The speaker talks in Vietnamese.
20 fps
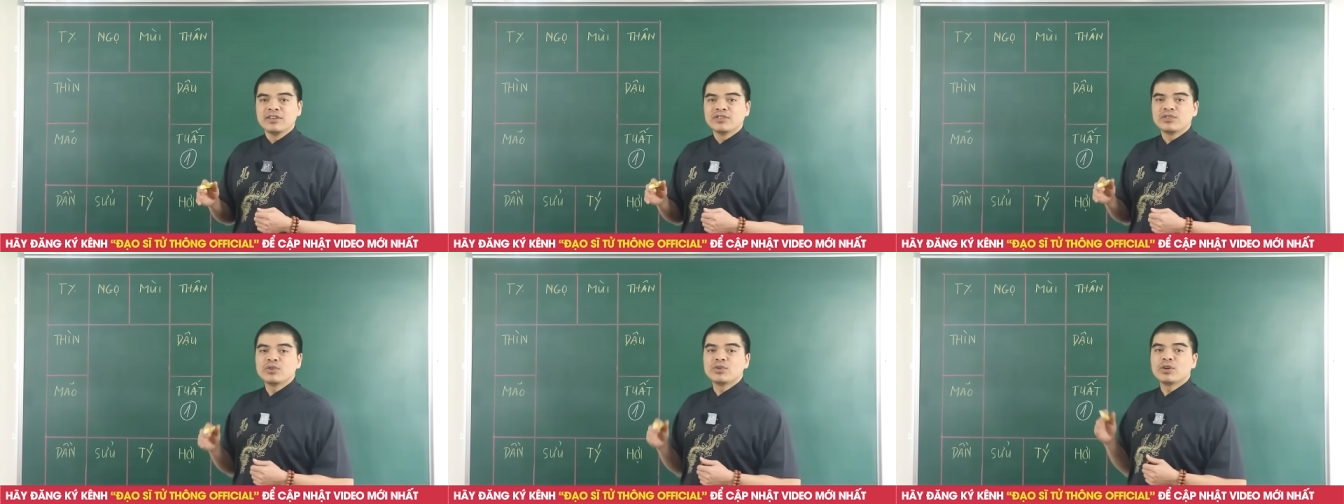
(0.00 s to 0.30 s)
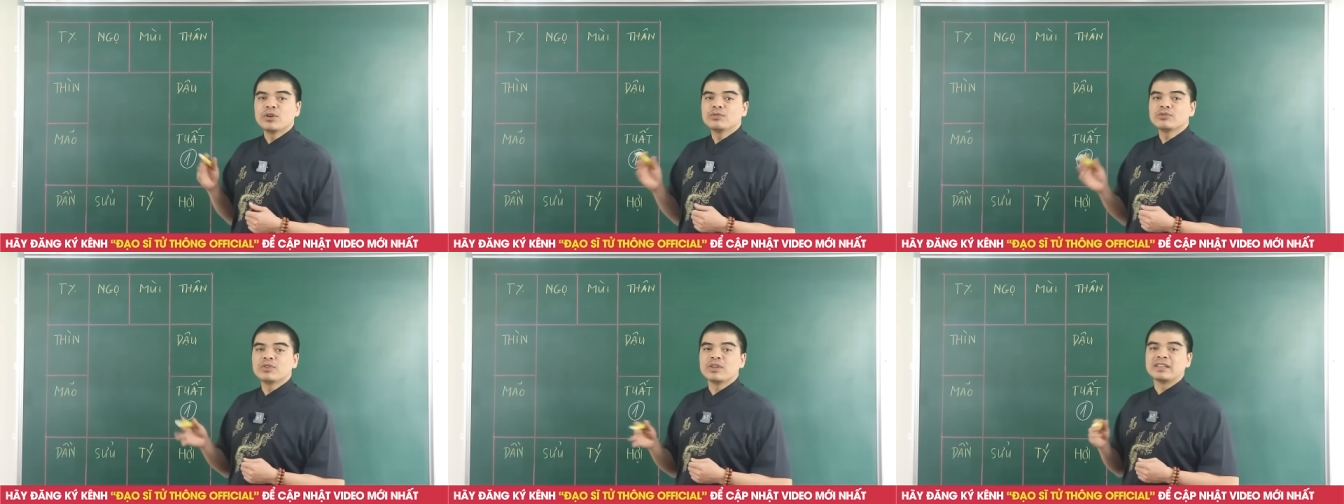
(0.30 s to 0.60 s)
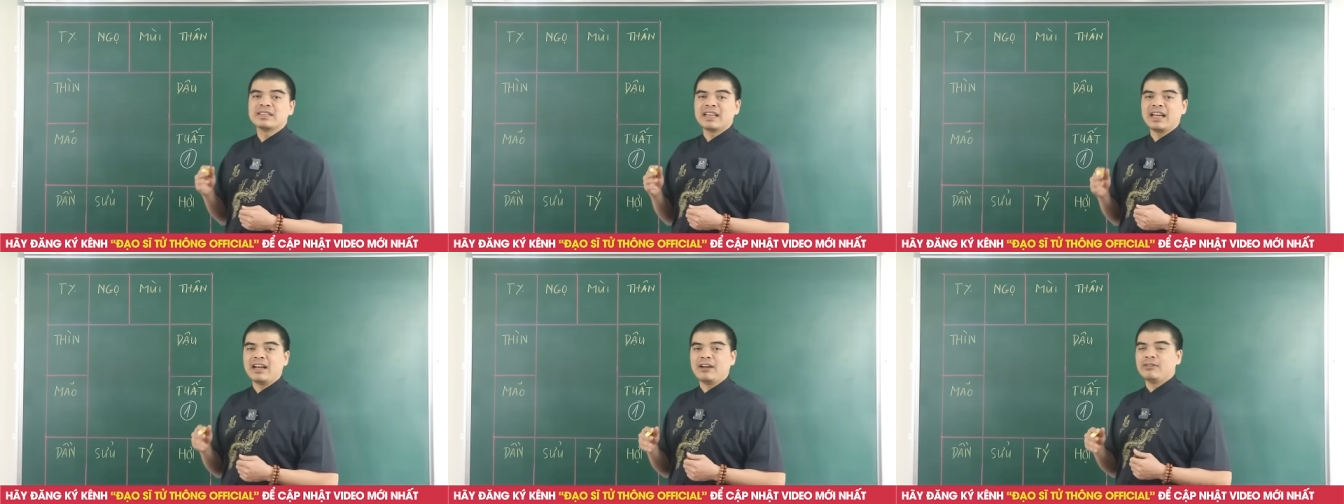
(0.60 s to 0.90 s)
dù không
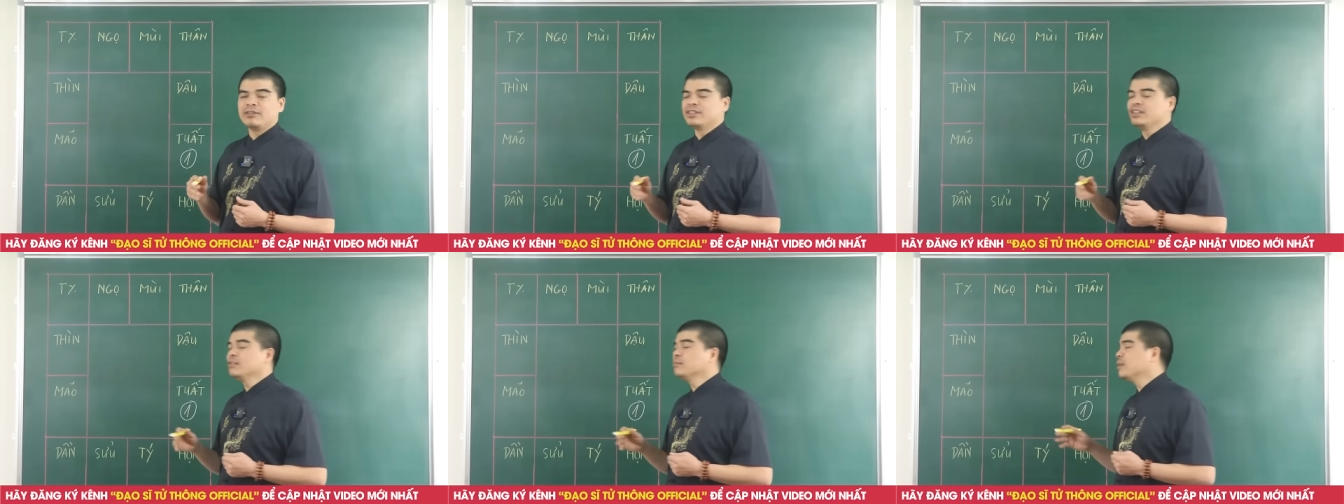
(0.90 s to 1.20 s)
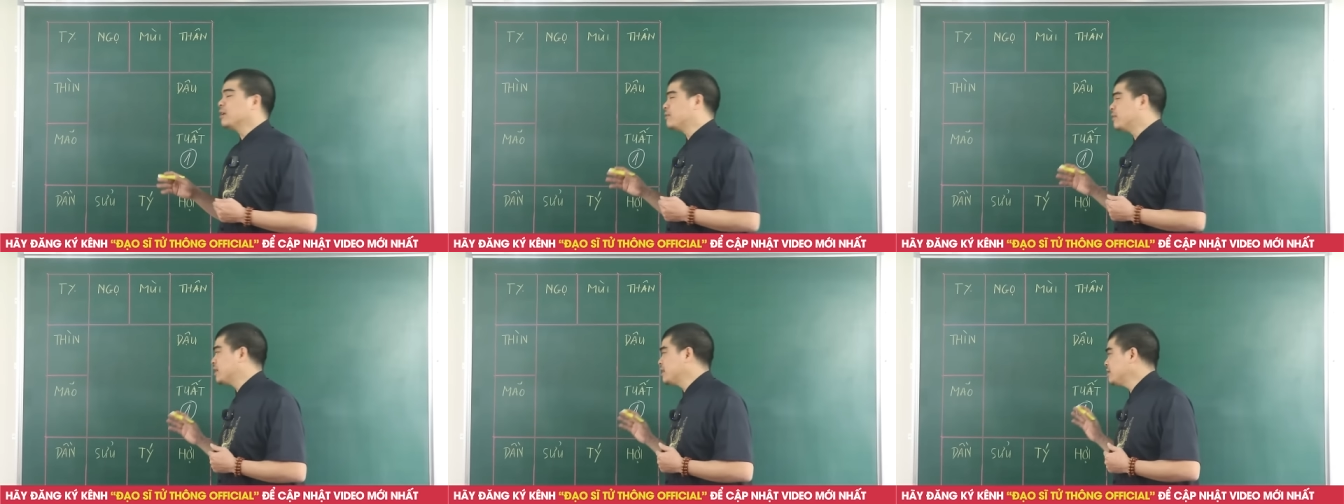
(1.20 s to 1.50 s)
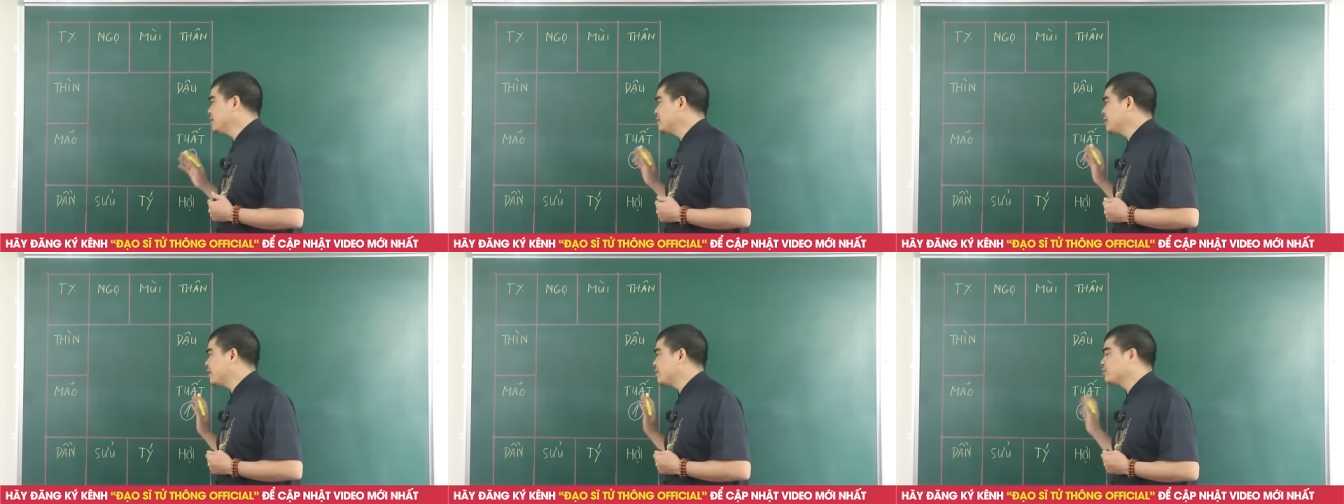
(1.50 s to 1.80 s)
dồi dào nhưng mà
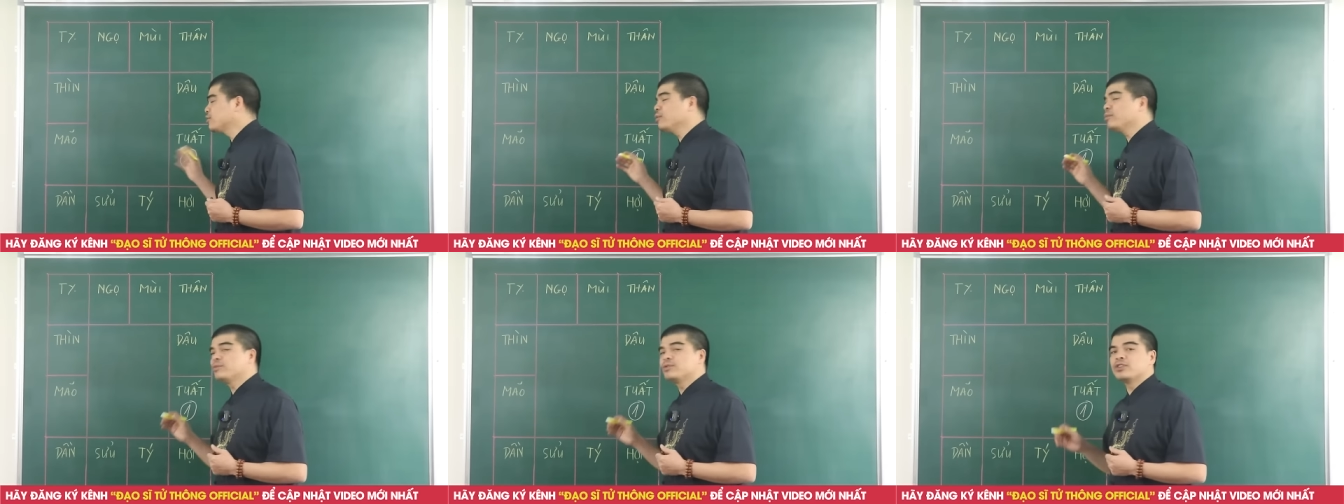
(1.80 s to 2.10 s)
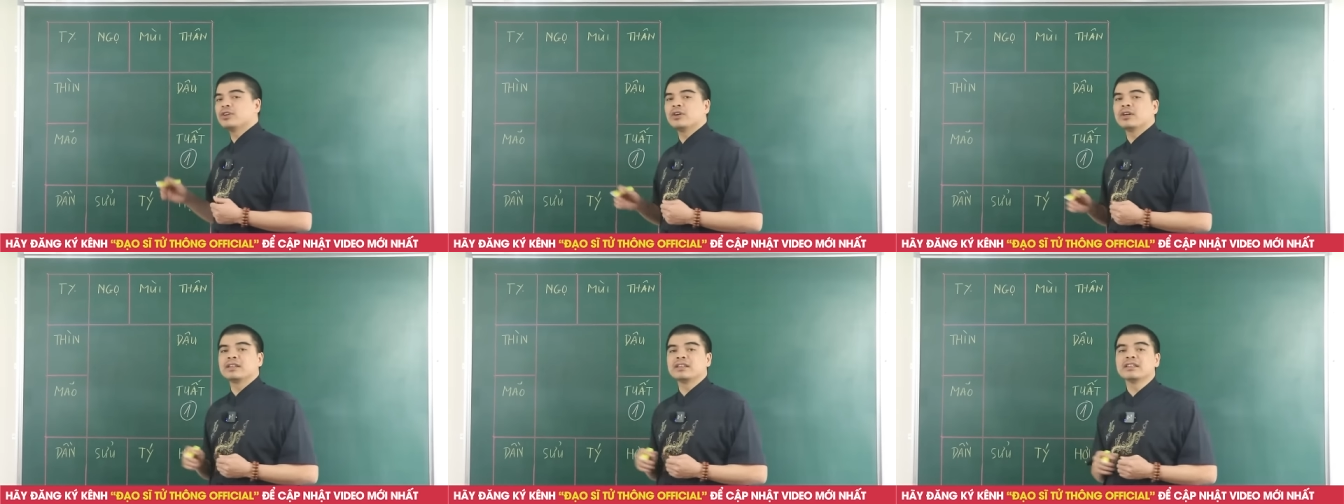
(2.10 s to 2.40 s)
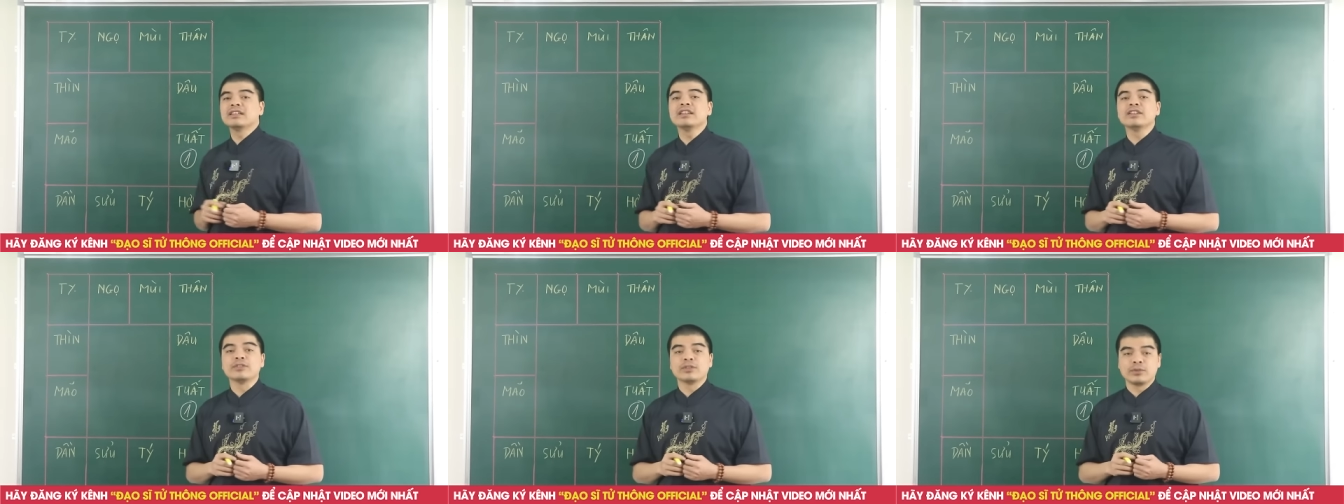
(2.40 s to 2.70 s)
vẫn sẽ giúp cho
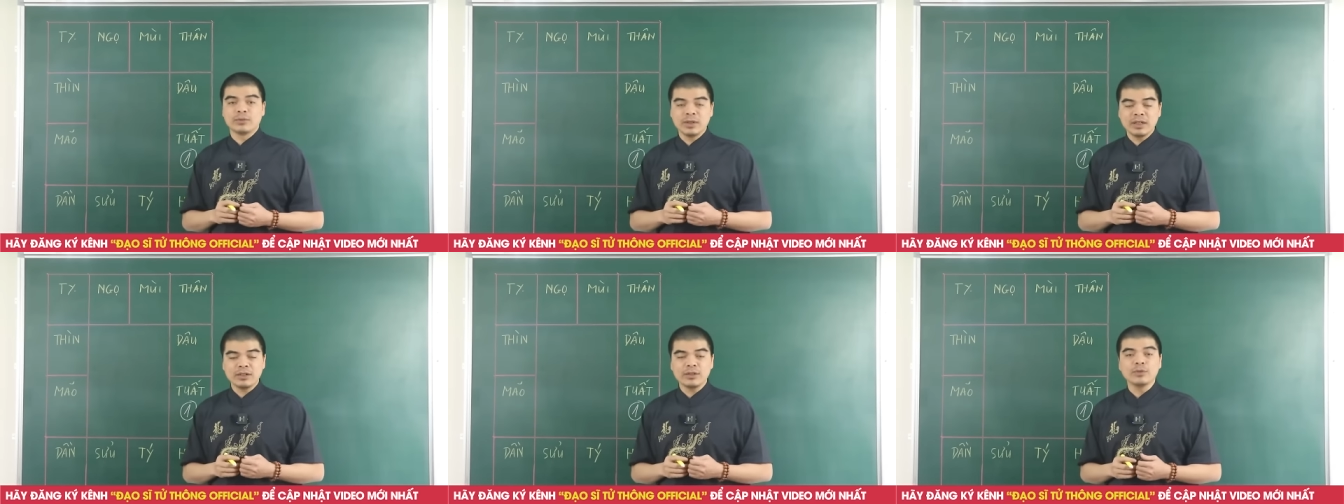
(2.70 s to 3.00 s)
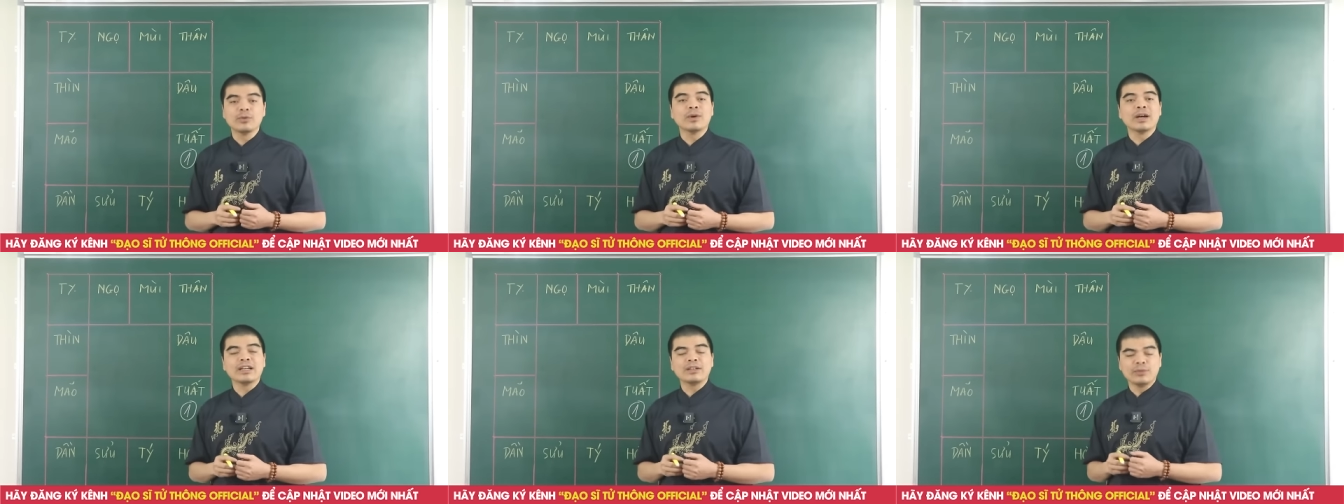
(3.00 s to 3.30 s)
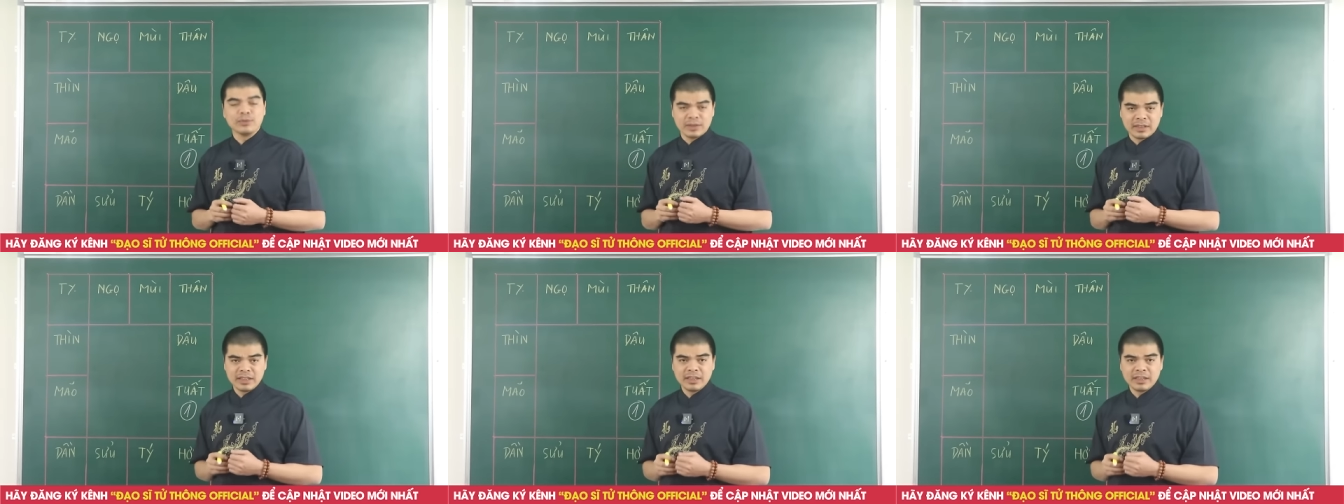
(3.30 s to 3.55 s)
những người tuổi Tuất đủ ăn đủ